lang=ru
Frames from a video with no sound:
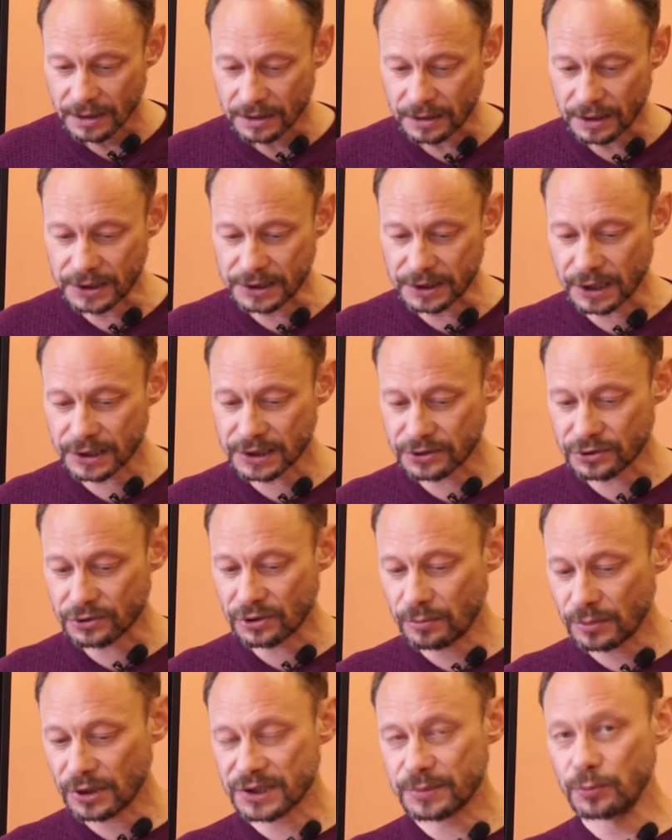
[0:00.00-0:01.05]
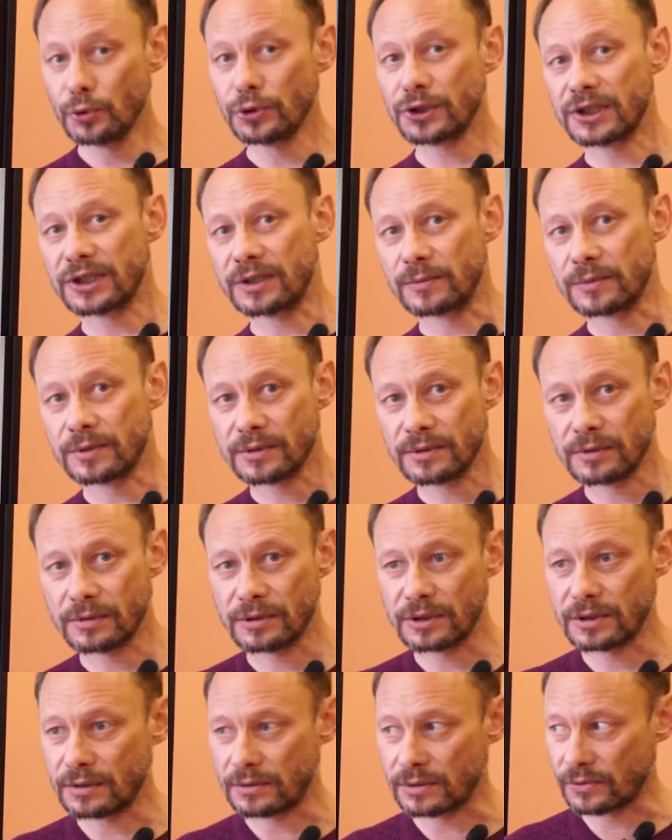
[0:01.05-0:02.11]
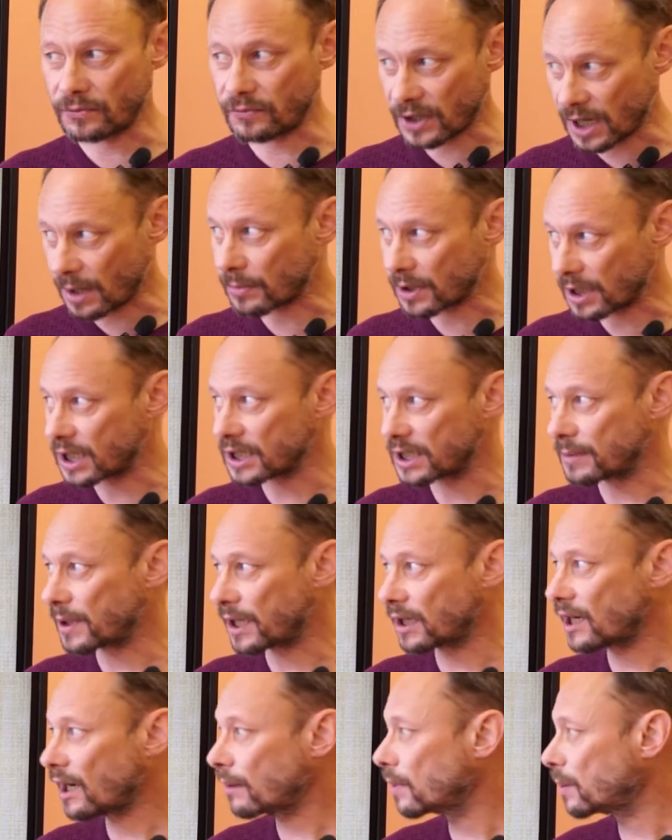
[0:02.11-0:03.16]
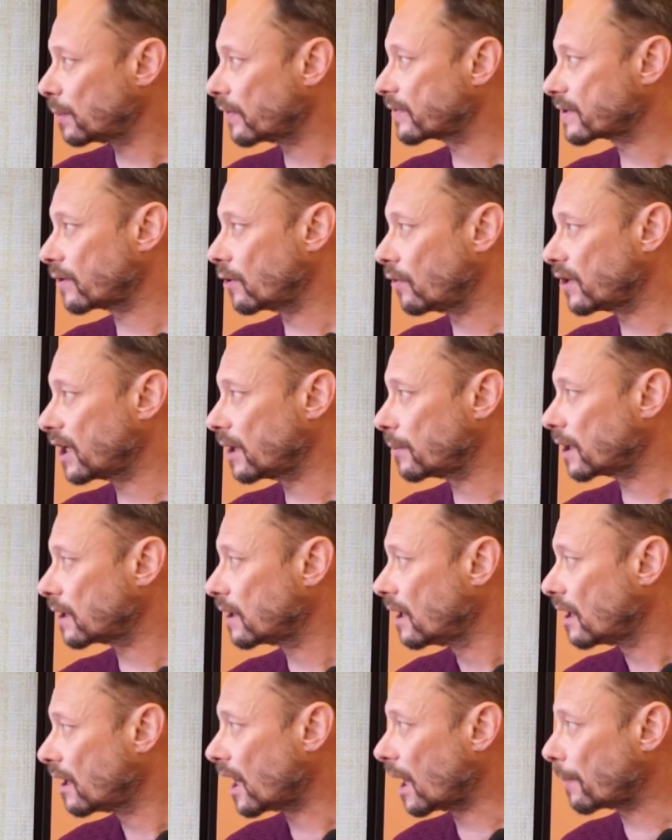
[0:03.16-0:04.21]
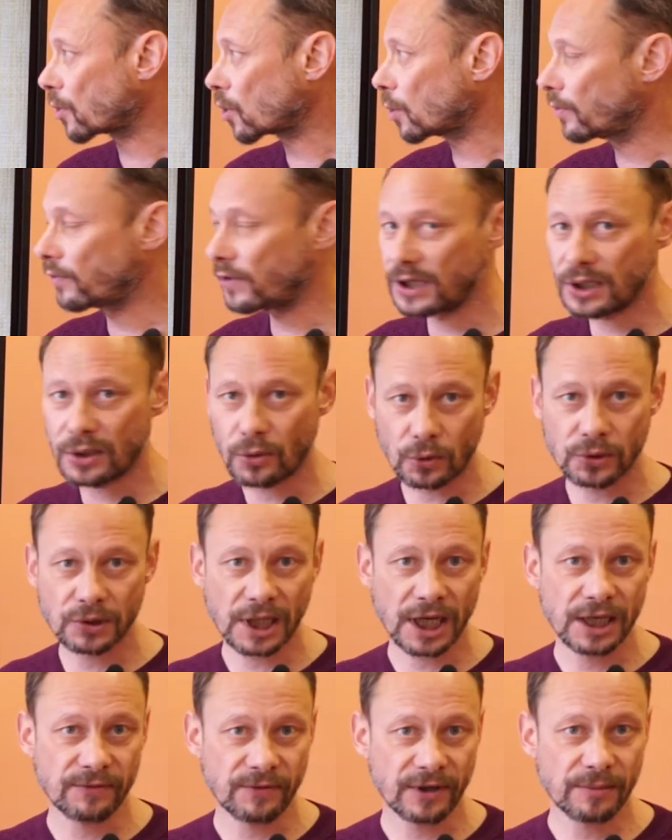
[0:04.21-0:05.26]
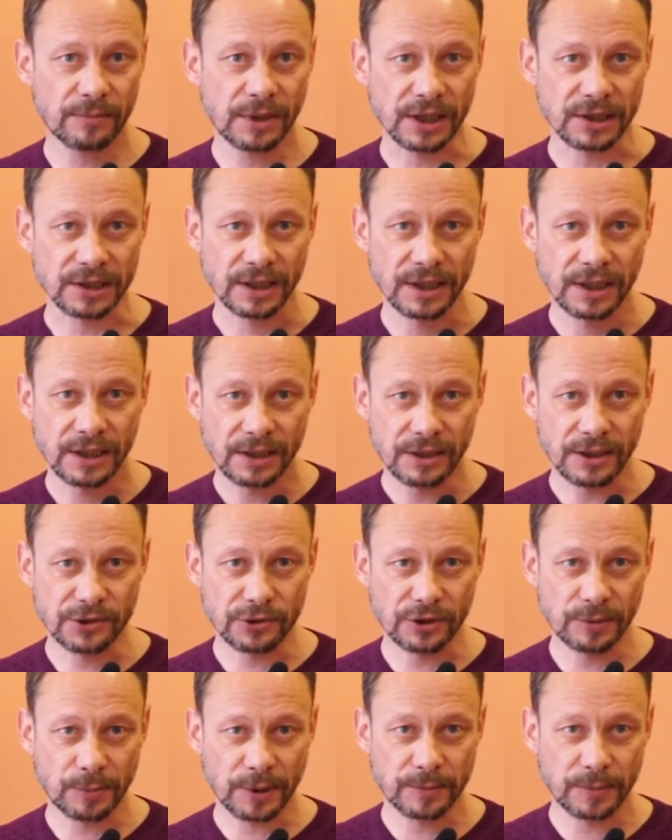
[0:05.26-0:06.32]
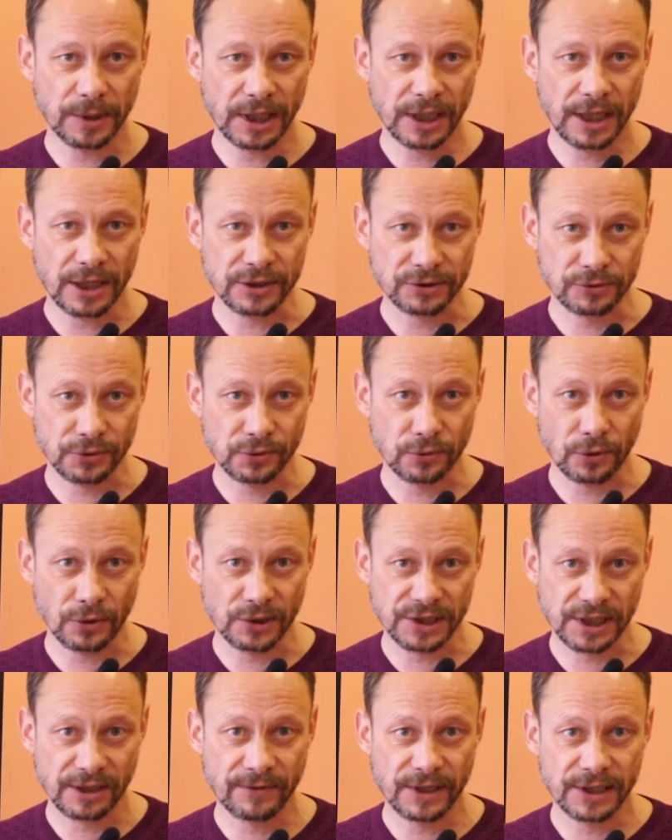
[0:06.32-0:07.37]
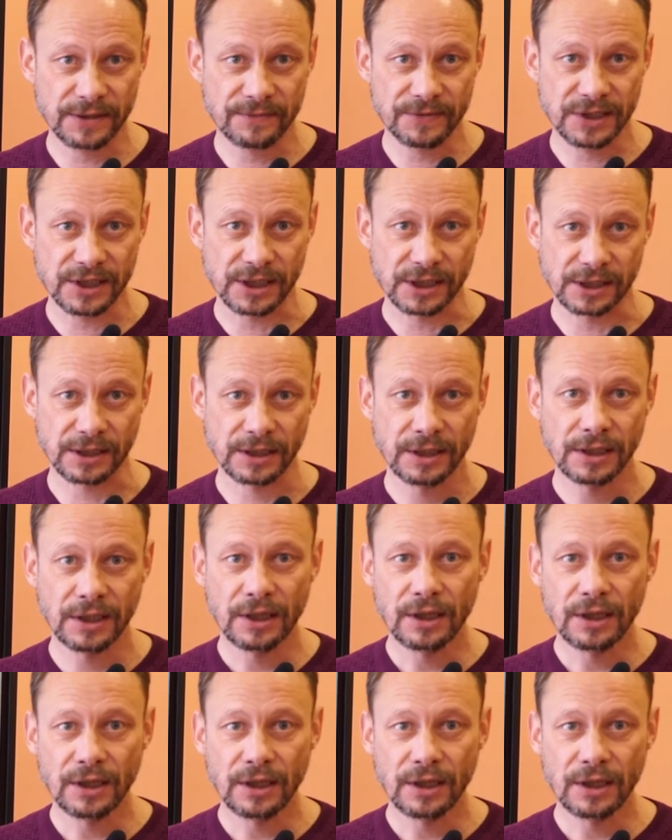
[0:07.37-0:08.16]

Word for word: Интересно, что именно с Мюнхеном э, в рамках этой программы мы в свое время опробовали онлайн-формат, еще не предполагая, что скоро он захватит всех.